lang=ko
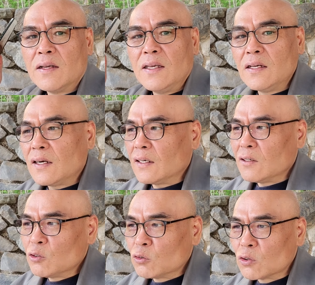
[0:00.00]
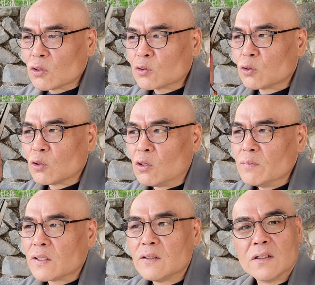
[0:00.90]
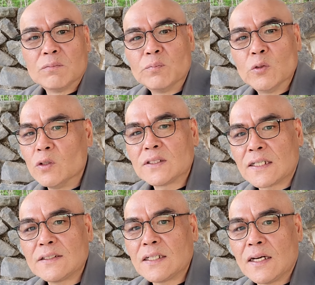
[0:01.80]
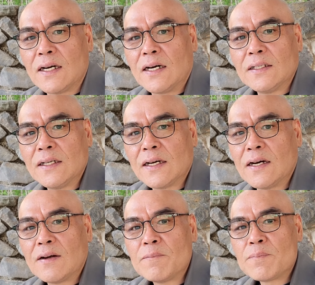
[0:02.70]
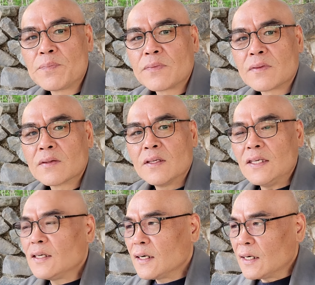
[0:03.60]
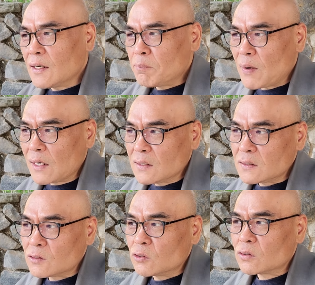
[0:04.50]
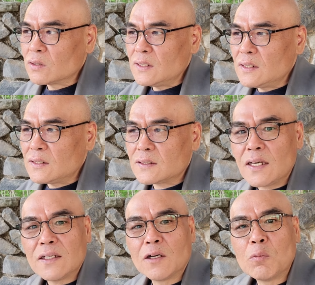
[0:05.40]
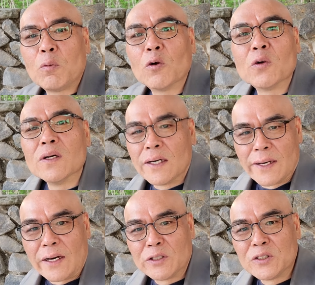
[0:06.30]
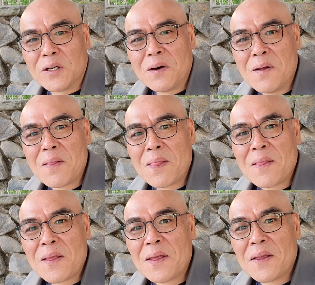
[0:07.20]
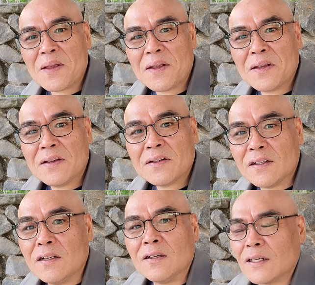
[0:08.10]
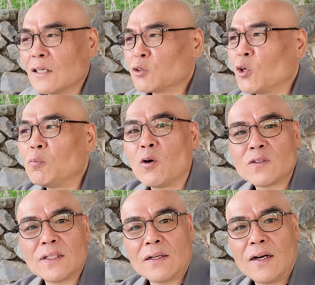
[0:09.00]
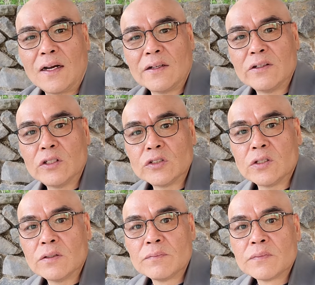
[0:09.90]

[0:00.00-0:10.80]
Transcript: 인간의 눈으로 들어오면 그건 물 자체가 아니라 인간의 방식으로 이 세계를 보는 거야 그죠 그러니까 또 복사를 하는 거죠